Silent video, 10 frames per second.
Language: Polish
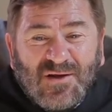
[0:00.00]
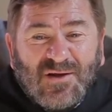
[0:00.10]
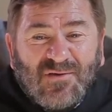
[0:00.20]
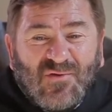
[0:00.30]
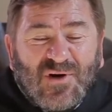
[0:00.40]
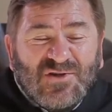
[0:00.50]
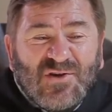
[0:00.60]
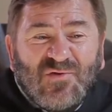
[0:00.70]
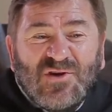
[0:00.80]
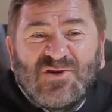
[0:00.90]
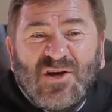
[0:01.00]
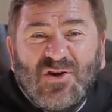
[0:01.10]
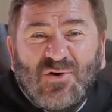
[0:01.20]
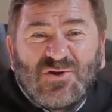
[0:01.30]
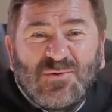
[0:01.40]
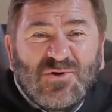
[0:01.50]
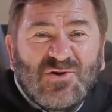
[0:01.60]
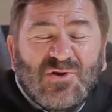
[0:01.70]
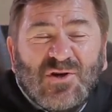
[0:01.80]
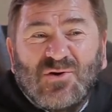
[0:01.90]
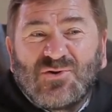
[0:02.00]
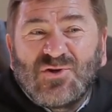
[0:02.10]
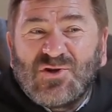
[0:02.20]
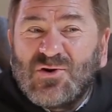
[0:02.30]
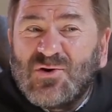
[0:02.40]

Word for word: I właśnie w jesieni 83